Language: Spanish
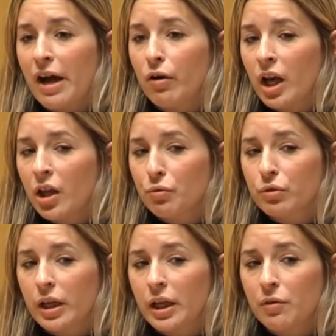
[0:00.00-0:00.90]
Ahora
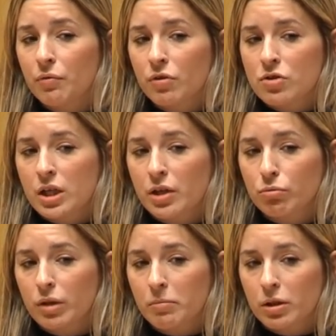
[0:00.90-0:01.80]
el edificio es del
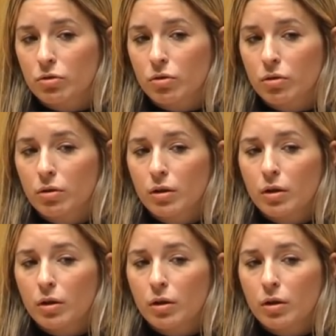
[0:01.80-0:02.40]
ayuntamiento,